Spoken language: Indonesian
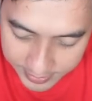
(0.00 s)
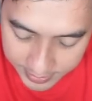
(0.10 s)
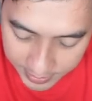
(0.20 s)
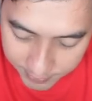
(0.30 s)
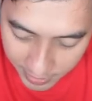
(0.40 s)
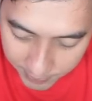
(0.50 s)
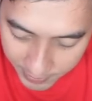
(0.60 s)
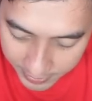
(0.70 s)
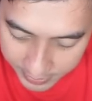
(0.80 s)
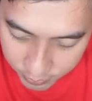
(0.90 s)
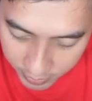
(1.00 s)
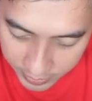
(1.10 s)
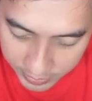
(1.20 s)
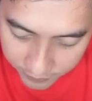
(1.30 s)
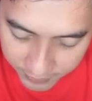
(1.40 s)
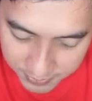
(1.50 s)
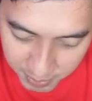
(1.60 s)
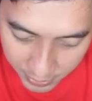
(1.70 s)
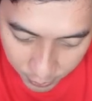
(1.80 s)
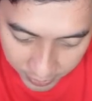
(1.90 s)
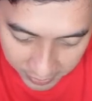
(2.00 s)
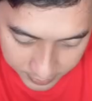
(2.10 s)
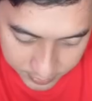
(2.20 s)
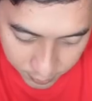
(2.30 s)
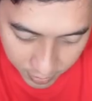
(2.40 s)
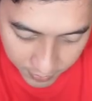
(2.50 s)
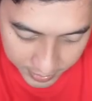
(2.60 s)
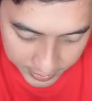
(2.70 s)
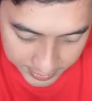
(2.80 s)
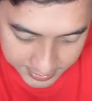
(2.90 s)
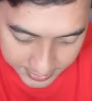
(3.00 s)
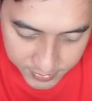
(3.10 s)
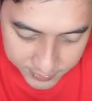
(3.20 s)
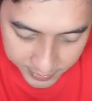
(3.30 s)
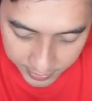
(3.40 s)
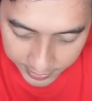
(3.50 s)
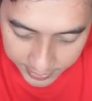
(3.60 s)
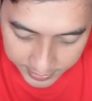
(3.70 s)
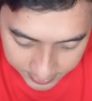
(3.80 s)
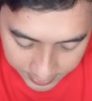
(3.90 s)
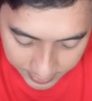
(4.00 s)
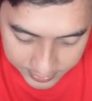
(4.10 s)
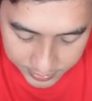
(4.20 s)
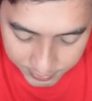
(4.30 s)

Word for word: sisa 68 guys. Wah, ini kita first pick dong ya. Semoga wangi guys ya. Bismillah. Ya kasih